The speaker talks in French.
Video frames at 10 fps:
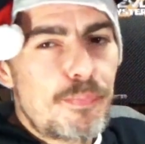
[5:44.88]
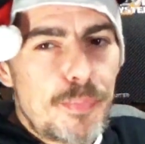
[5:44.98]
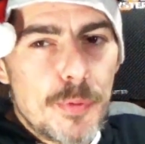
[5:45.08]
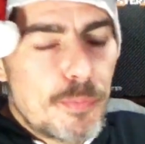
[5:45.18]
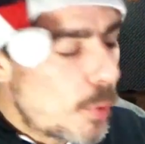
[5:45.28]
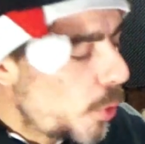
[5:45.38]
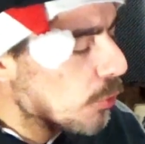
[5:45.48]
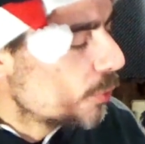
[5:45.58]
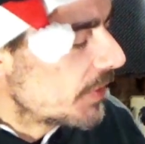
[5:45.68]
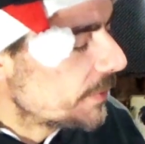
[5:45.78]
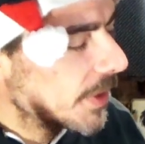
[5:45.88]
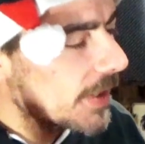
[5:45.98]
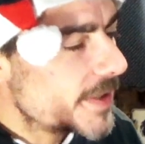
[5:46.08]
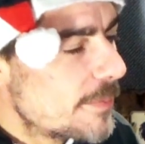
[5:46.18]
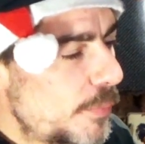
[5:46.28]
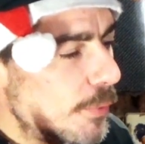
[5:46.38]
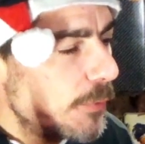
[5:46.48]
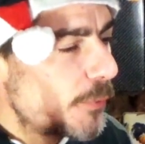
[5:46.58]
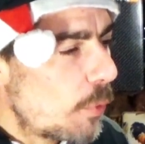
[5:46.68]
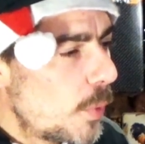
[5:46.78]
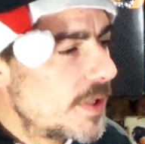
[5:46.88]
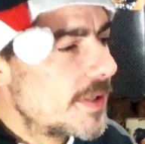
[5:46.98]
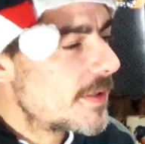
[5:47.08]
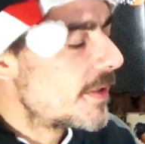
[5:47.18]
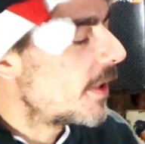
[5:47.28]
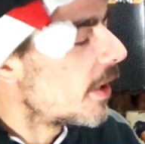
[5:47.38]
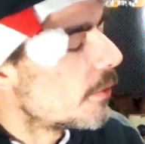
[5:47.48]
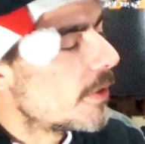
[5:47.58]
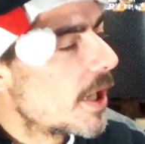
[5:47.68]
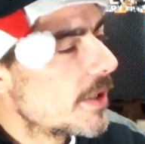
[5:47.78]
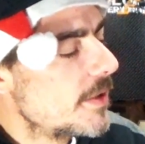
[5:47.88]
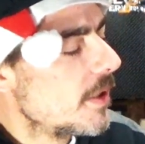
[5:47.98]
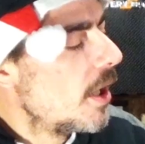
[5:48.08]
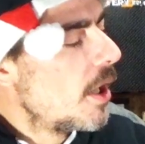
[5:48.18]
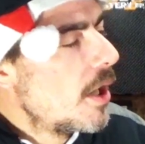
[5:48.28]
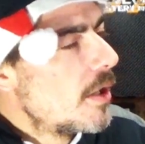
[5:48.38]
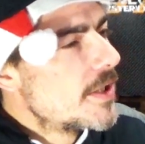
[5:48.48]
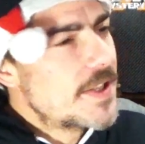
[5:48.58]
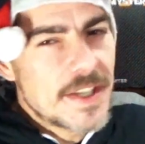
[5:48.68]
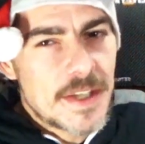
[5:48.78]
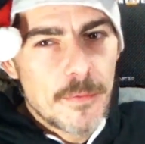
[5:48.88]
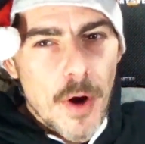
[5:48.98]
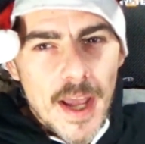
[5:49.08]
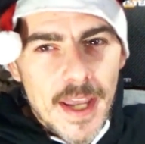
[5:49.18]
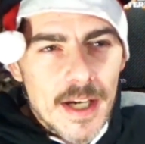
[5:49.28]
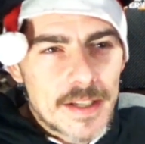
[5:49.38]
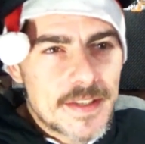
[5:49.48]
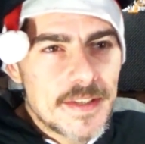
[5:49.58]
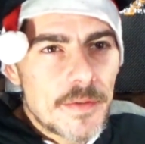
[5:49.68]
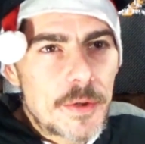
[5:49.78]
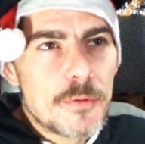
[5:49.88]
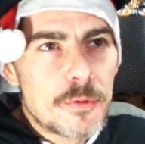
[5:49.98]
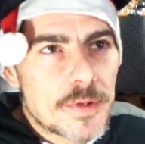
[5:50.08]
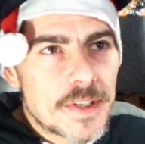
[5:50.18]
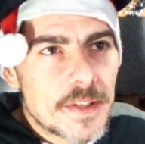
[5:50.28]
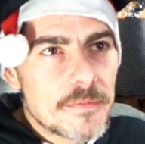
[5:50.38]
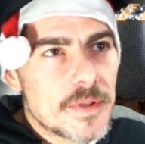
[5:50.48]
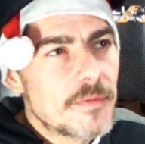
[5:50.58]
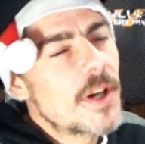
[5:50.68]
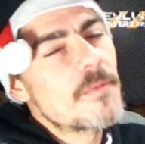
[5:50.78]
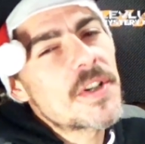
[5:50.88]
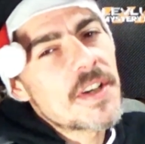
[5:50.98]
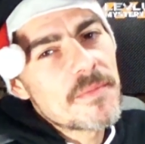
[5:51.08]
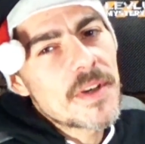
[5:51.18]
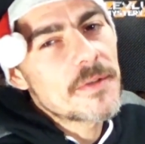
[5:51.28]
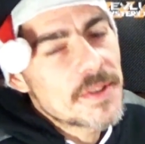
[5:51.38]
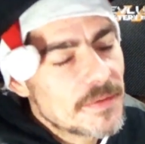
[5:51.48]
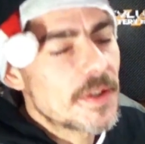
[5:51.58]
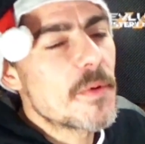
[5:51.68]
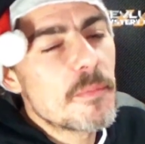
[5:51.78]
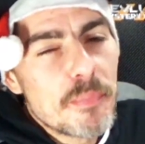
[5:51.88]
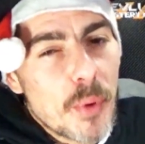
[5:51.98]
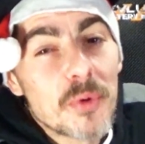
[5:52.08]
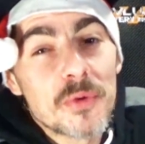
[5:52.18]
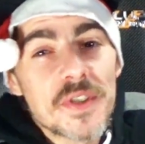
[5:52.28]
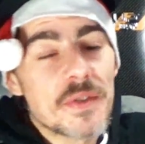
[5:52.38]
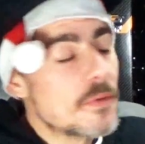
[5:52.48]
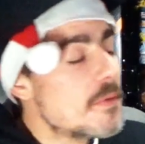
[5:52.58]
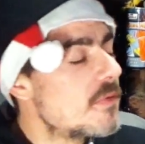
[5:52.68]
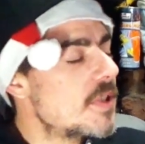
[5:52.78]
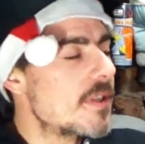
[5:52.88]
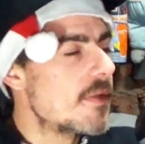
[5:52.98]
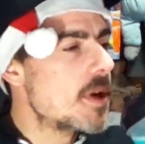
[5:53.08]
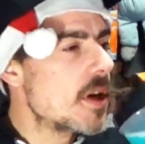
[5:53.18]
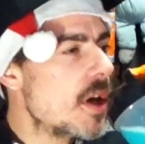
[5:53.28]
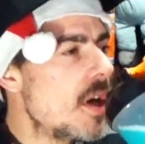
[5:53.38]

plus prononcé, on dirait que c'est plus fruité, etc. que le Galaxy. Ça équivaut à un Galaxy avec une dosette et demie. Voilà, moi j'aime bien quand c'est vraiment prononcé en goût, vous le savez bien.